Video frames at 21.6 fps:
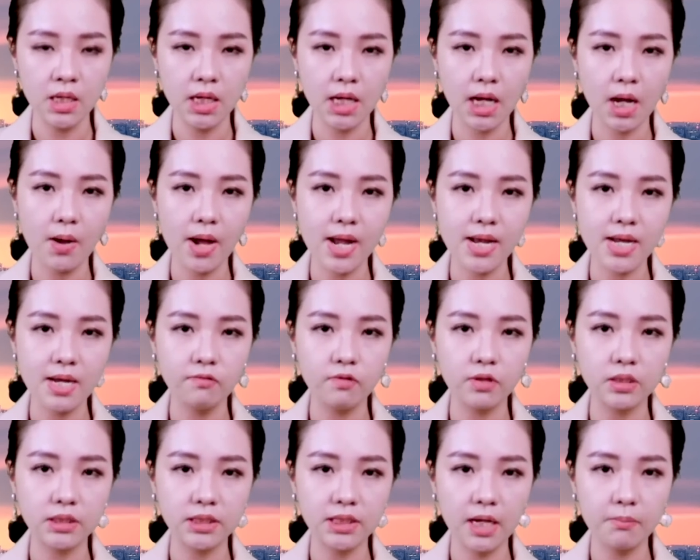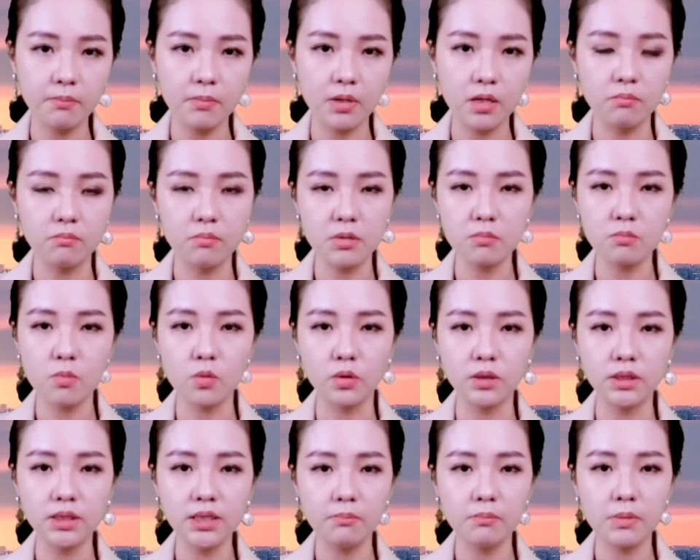gạo hai mươi lăm phần trăm ở mức
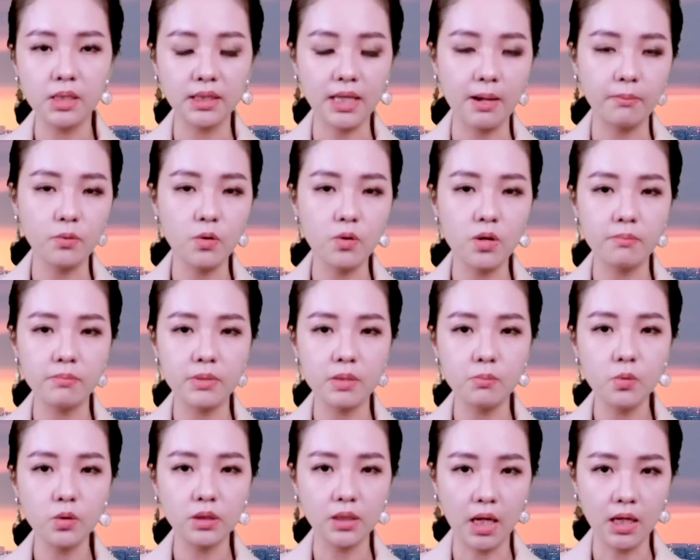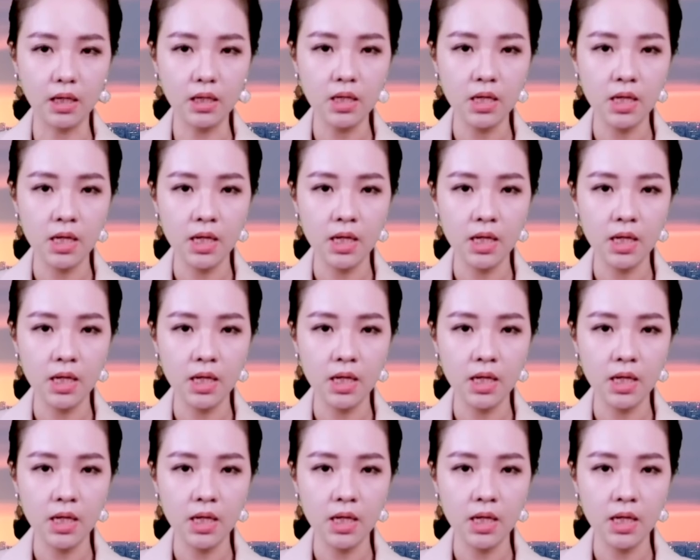bốn trăm mười tám đô la Mỹ một tấn,